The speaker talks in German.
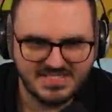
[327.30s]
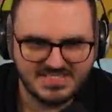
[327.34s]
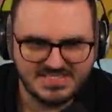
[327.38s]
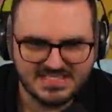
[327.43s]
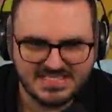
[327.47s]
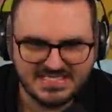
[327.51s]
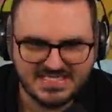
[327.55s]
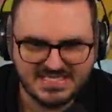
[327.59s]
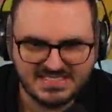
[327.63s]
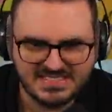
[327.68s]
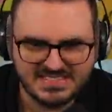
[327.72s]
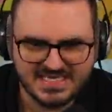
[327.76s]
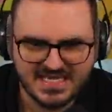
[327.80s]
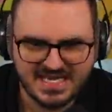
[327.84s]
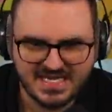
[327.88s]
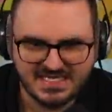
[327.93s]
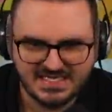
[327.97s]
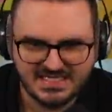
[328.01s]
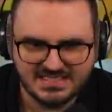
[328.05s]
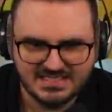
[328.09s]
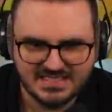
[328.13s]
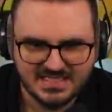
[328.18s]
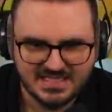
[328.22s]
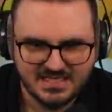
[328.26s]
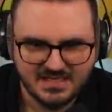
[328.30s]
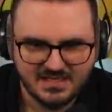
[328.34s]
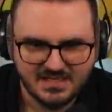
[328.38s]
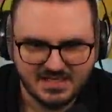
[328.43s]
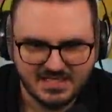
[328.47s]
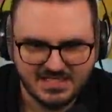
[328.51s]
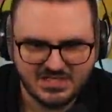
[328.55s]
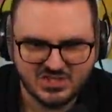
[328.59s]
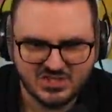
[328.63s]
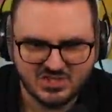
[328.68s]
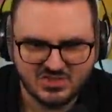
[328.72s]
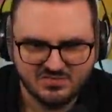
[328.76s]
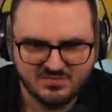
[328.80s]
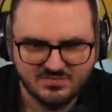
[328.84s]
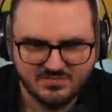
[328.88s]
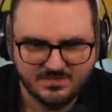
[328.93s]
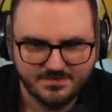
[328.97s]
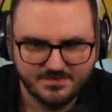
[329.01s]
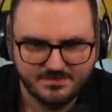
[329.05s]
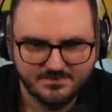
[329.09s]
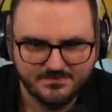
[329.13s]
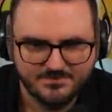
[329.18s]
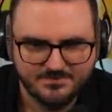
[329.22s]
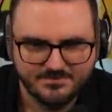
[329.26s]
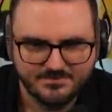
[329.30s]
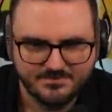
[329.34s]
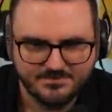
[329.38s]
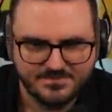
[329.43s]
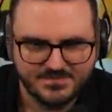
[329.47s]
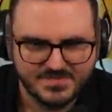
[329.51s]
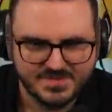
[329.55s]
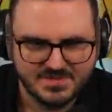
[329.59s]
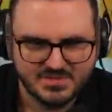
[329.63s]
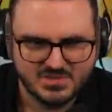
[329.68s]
dich jetzt hier endlich. Ich sch Was